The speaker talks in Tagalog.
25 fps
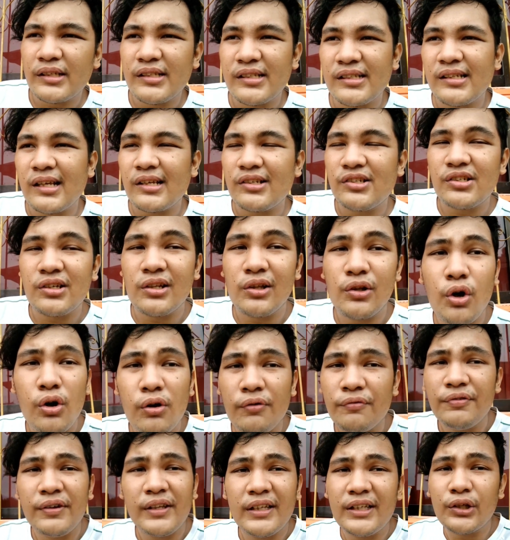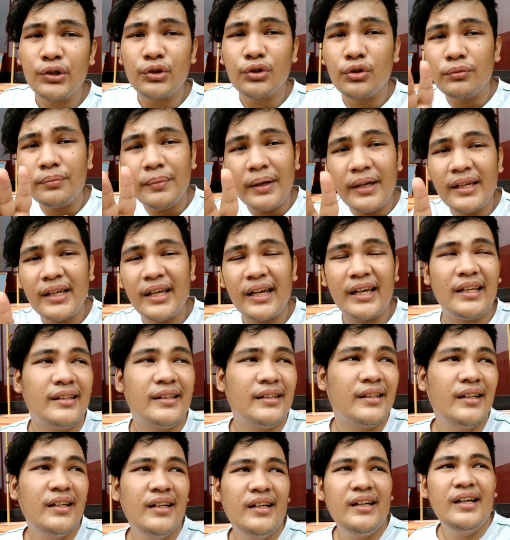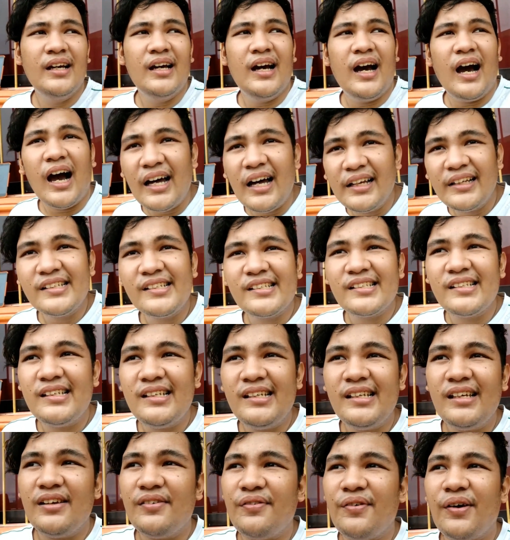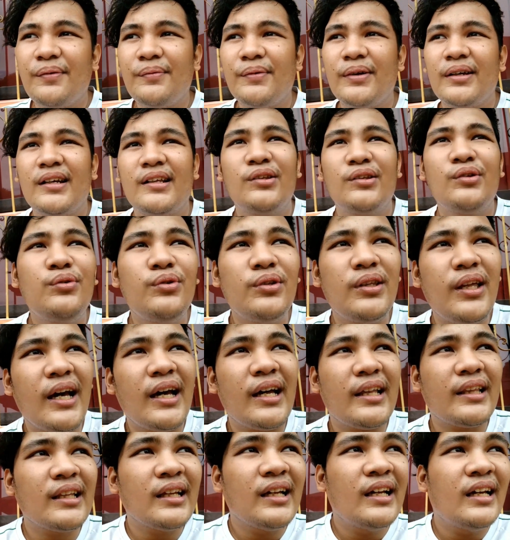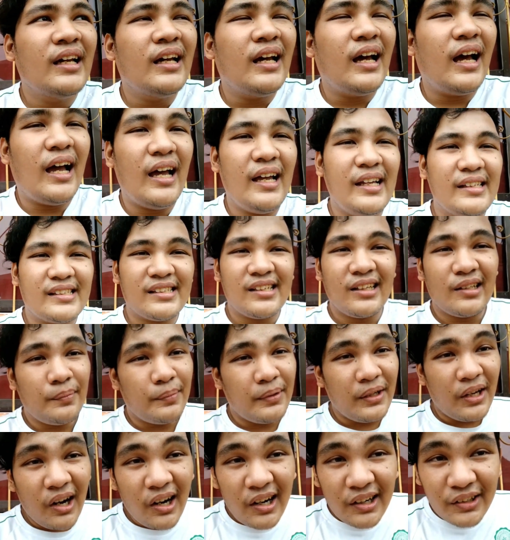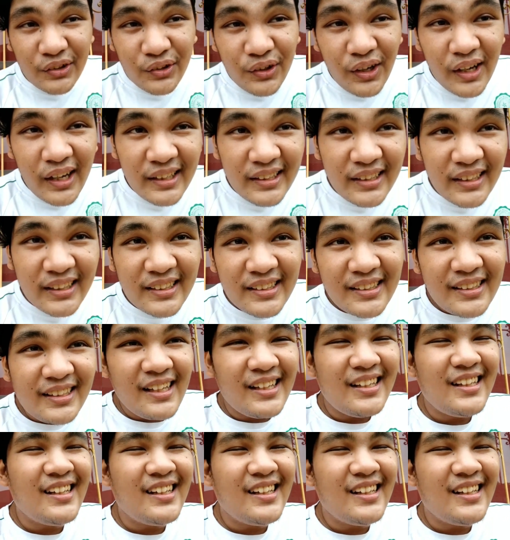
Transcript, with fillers: that's such a long video to make and honestly, if I'm gonna do that, it's gonna be hard to edit.